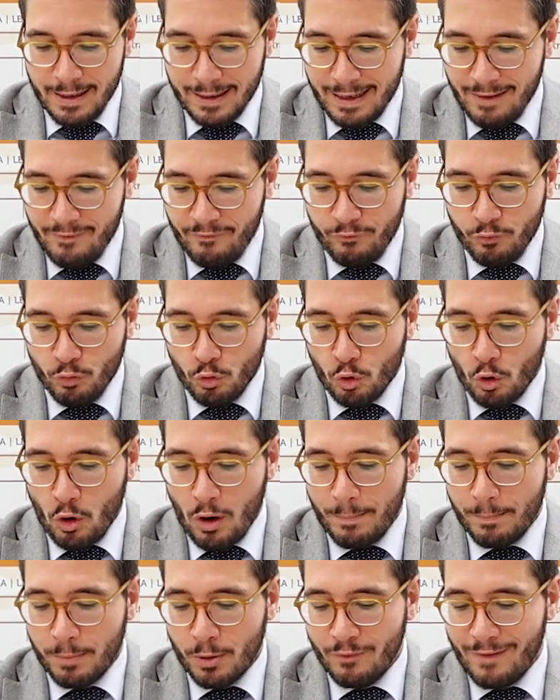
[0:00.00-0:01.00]
che furono
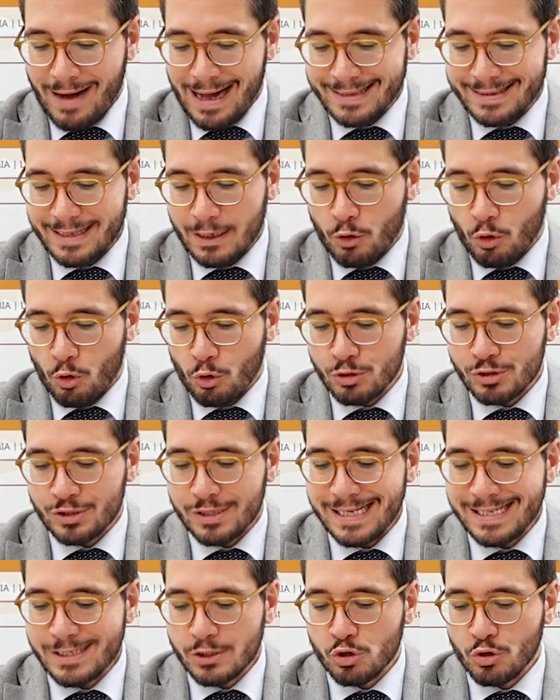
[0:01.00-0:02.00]
approvate con lo
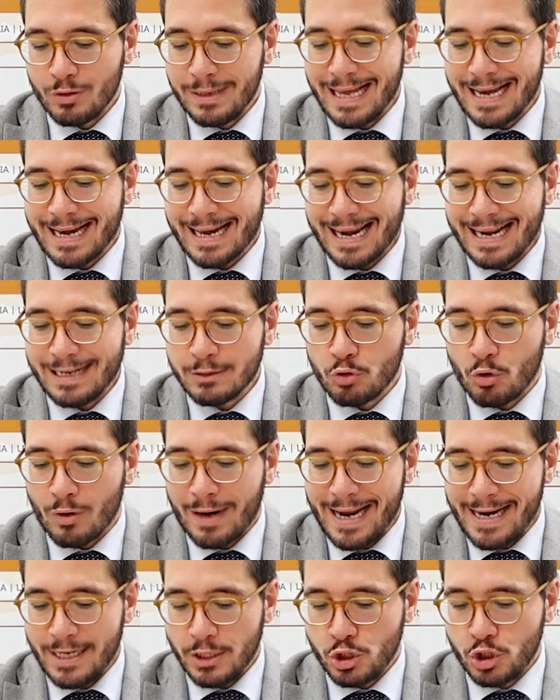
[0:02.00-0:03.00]
stesso decreto
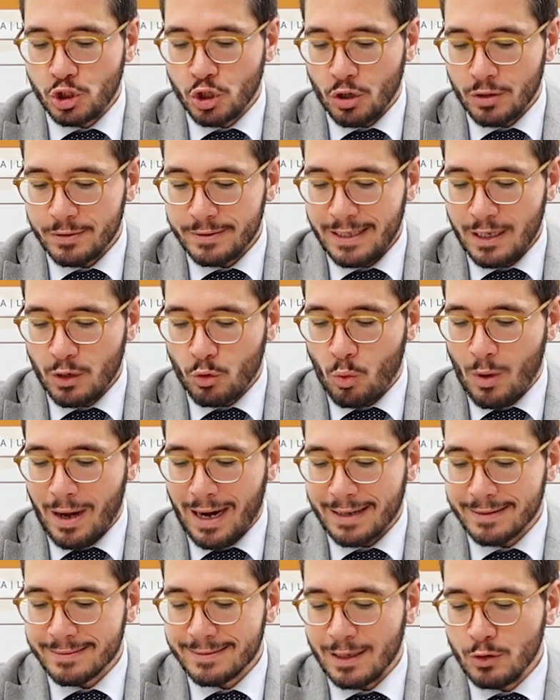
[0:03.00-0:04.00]
reggio del
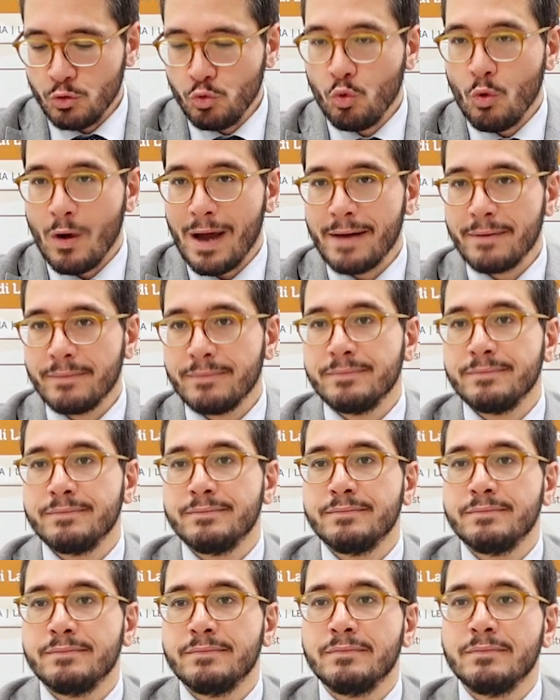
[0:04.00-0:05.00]
42
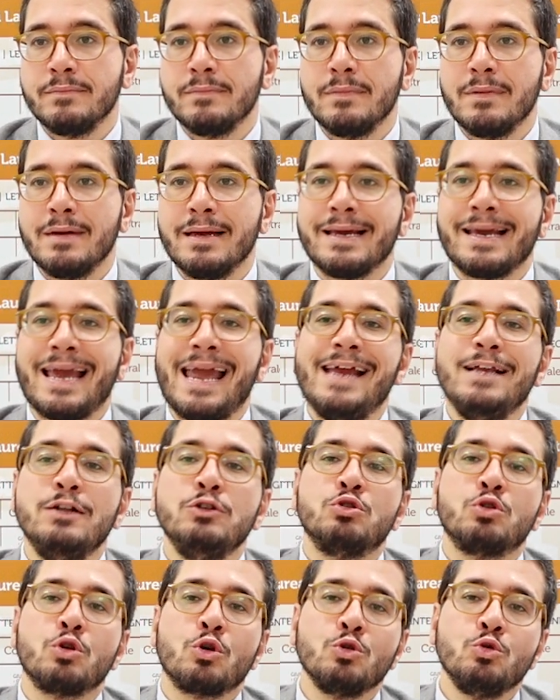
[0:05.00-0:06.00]
che
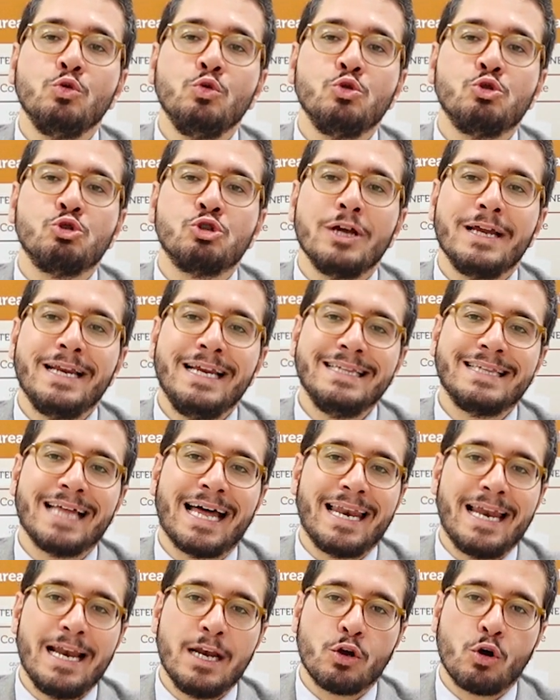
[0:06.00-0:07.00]
introdusse in
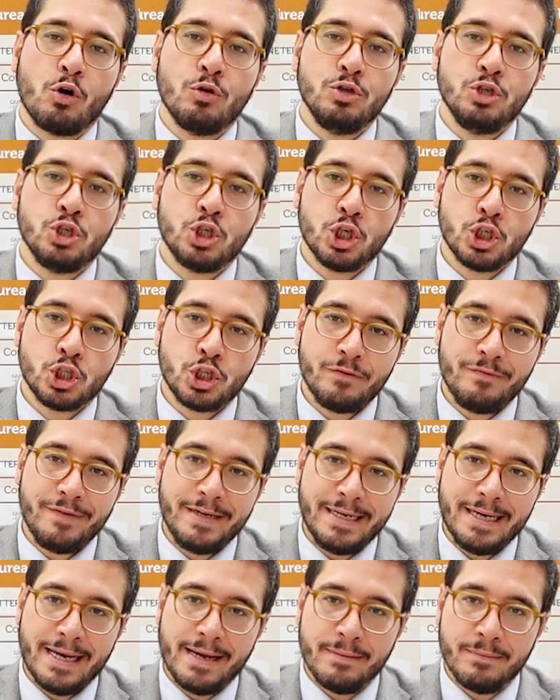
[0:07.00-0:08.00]
Italia il codice
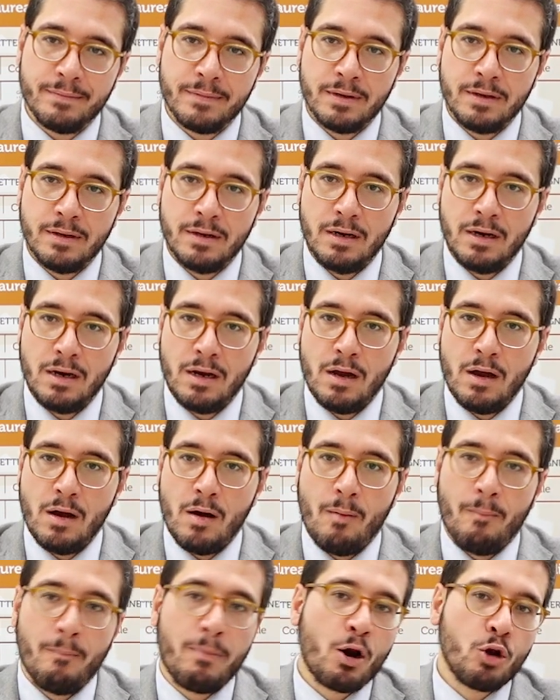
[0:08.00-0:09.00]
civile.
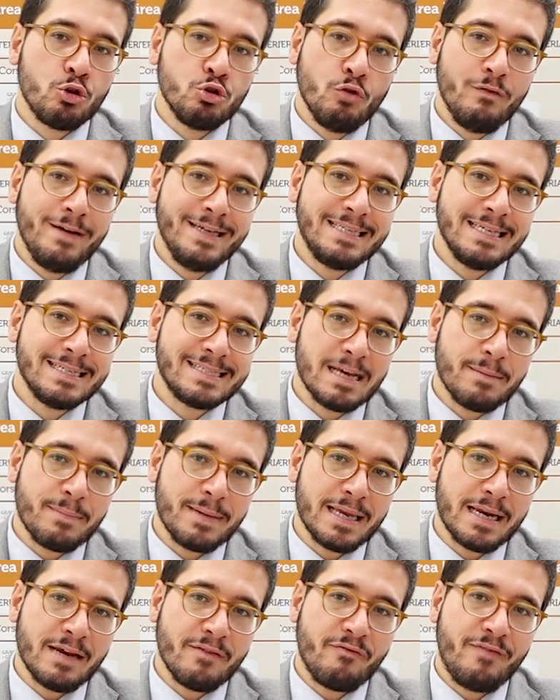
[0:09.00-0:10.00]
Però dovete
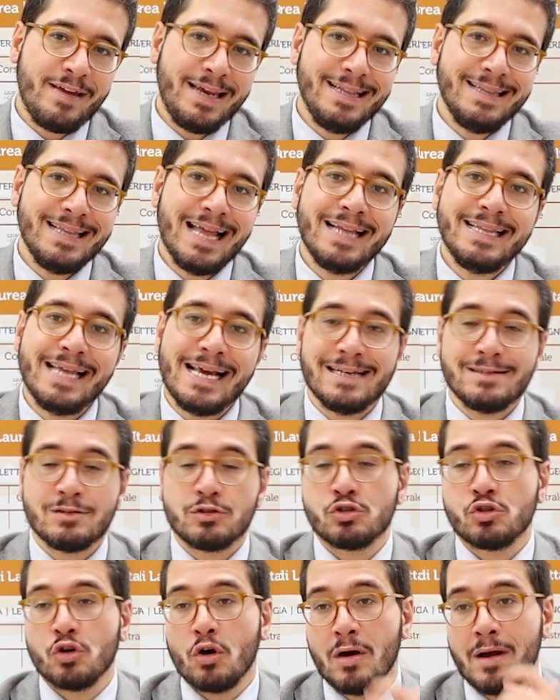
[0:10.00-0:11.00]
sapere fin da
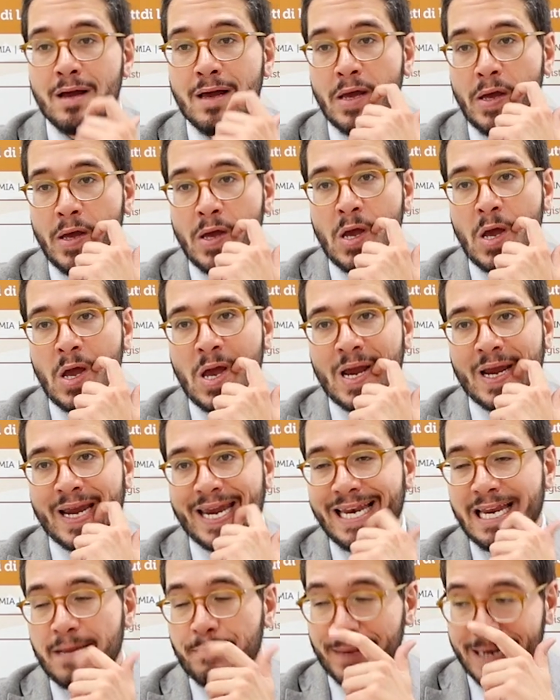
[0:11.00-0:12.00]
adesso
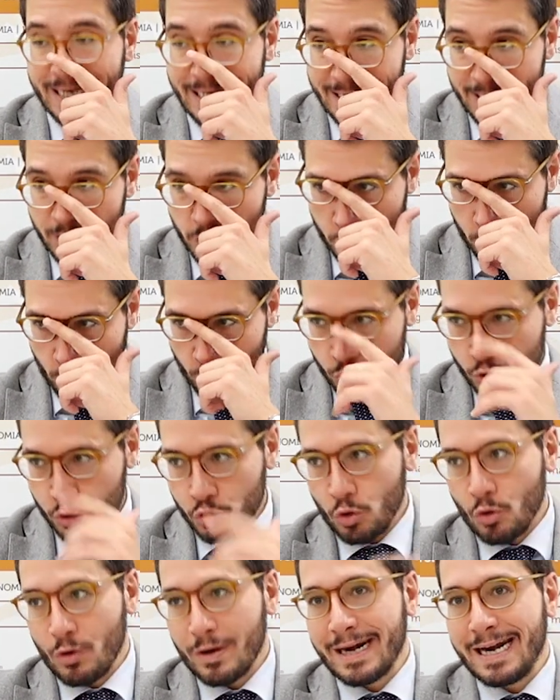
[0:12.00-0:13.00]
che le preleggi non sono